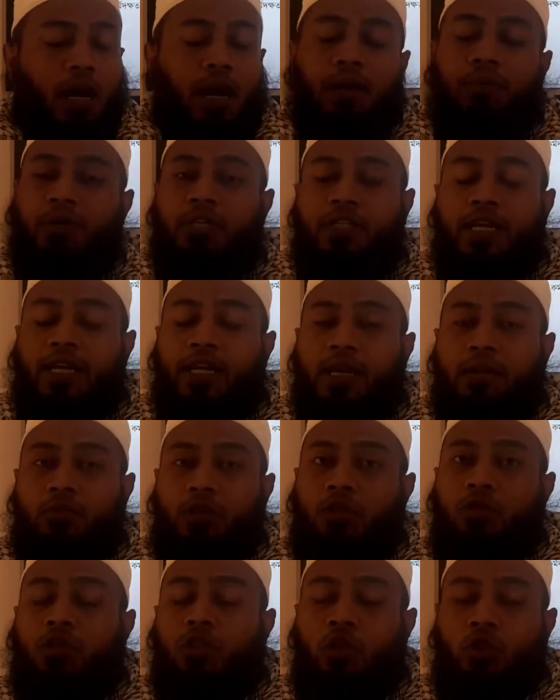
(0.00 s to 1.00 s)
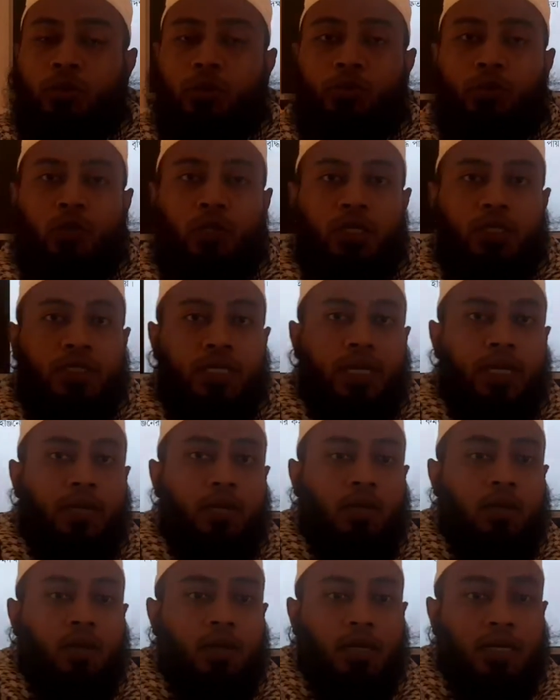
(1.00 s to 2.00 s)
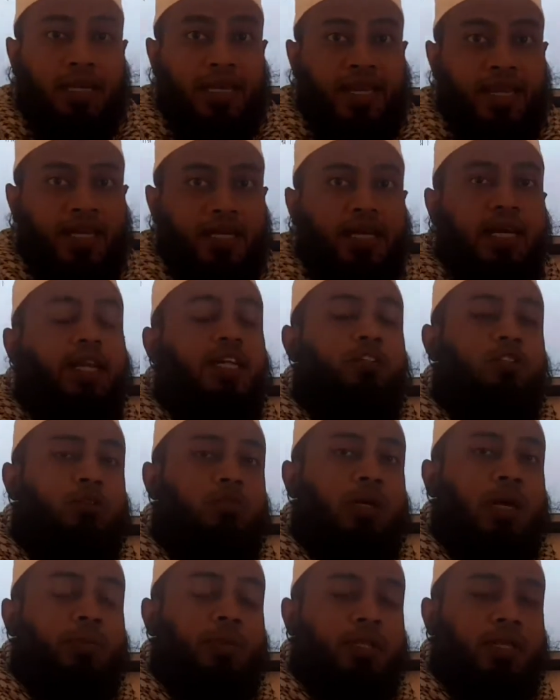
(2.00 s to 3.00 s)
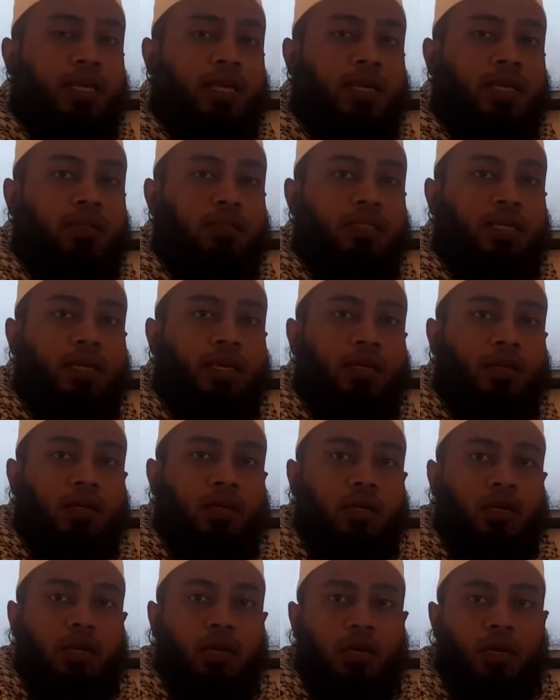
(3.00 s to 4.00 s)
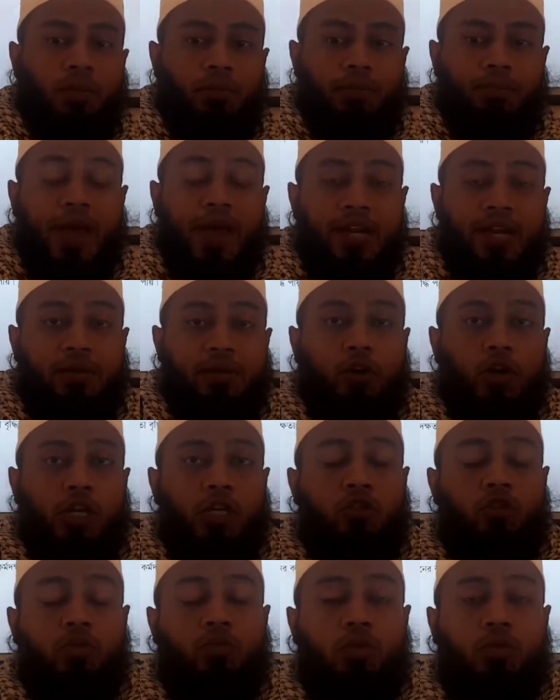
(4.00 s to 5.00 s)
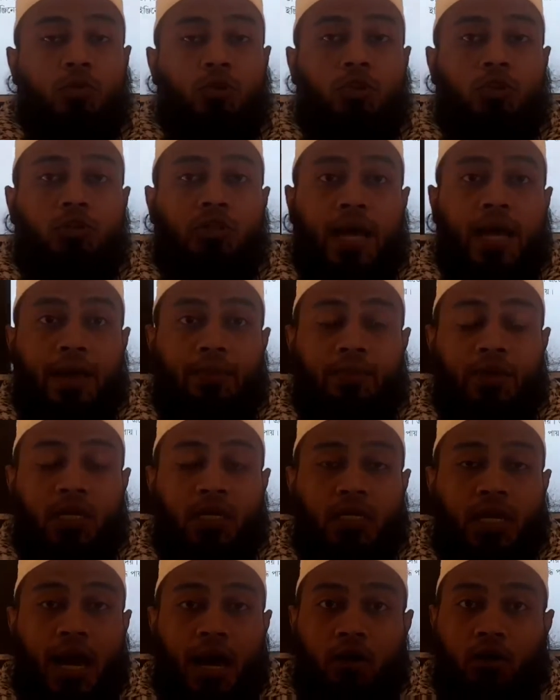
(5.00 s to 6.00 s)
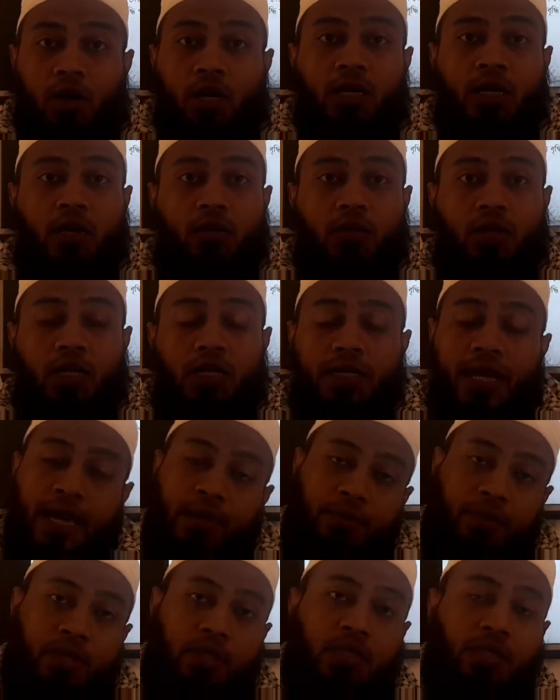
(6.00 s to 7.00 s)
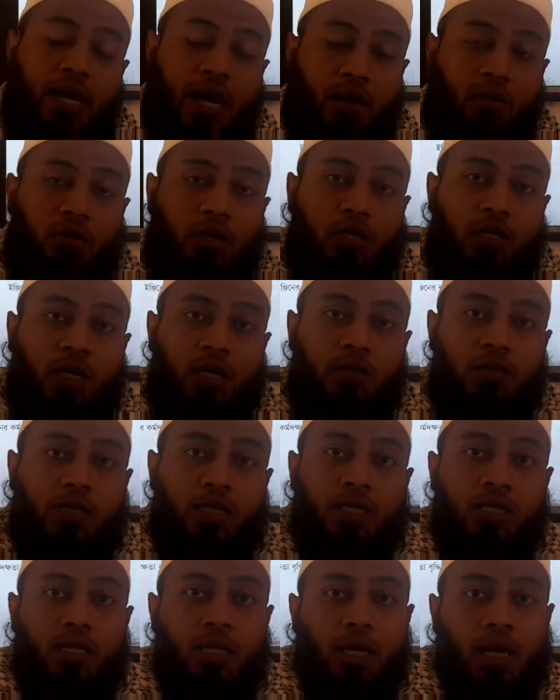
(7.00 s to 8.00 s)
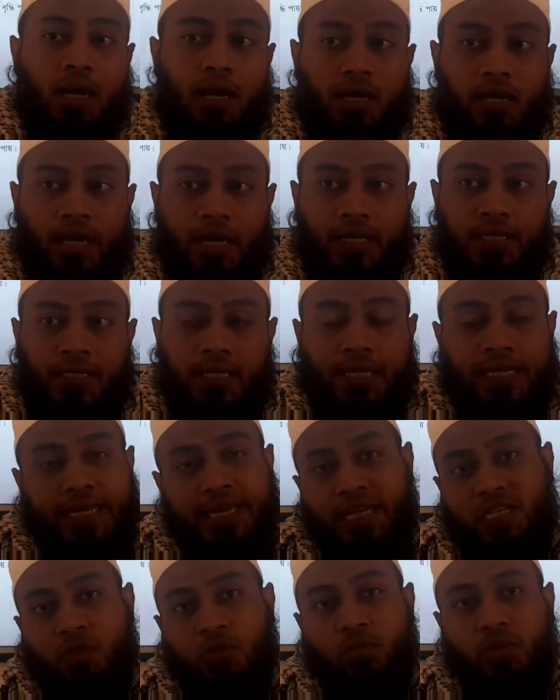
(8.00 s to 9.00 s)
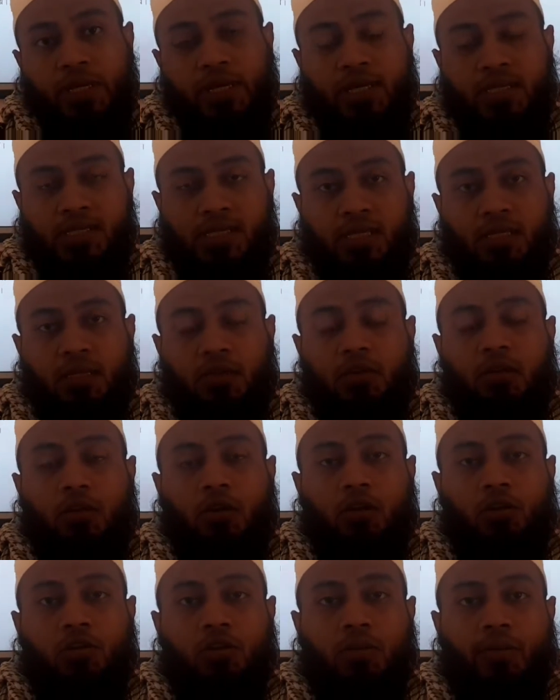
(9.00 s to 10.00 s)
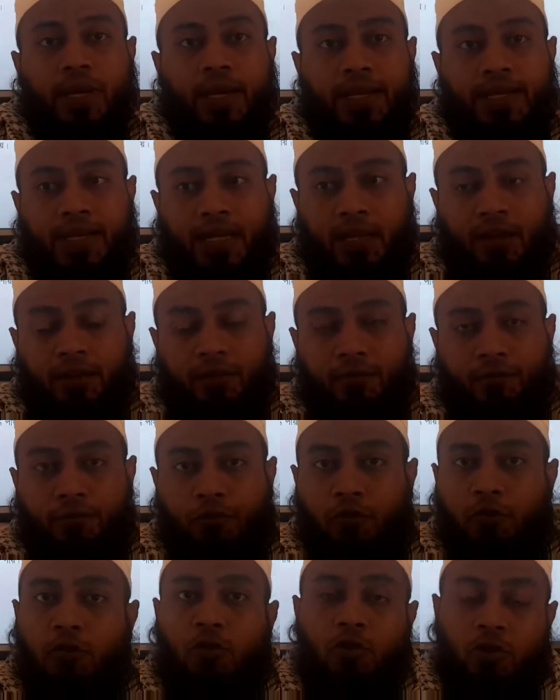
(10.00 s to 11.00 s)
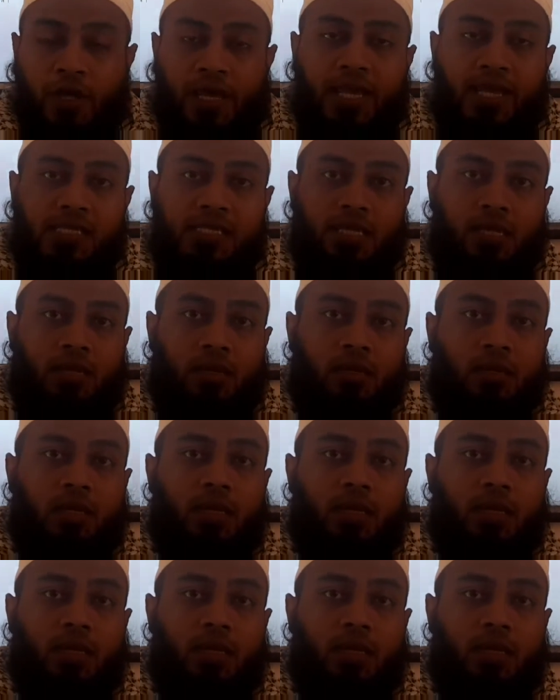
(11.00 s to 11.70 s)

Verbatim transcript: আমরা জানি আমরা অনেক সময় বলি যে ক্রিকেট খেলার সময় আমরা দেখি যে ব্যাটে বলে সময় মতো টাইমিং না হওয়ার কারণে টাইমিং না হওয়ার কারণে এইটা ক্যাচ উঠে গেছে অথবা এটাকে ফোর হয়ে গেছে